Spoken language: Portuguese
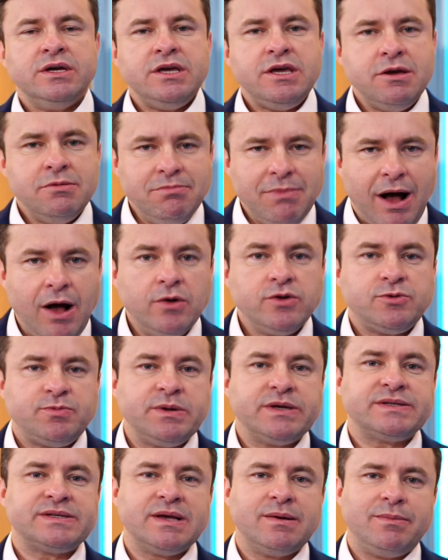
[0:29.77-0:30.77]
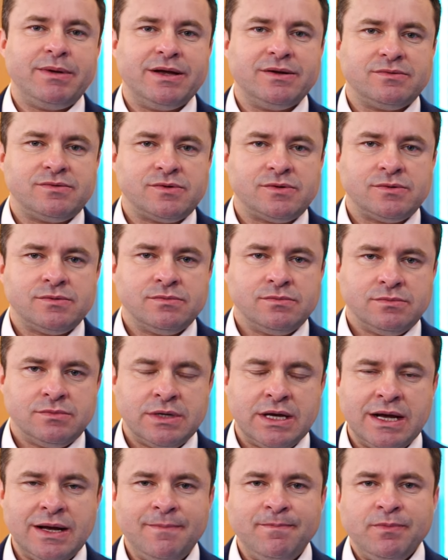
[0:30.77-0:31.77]
e maus pensamentos.
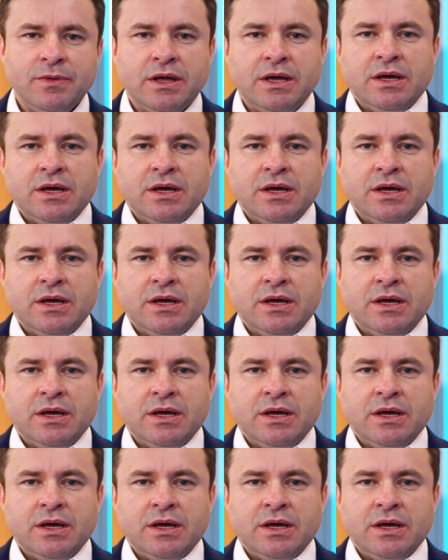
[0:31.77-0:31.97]
Né?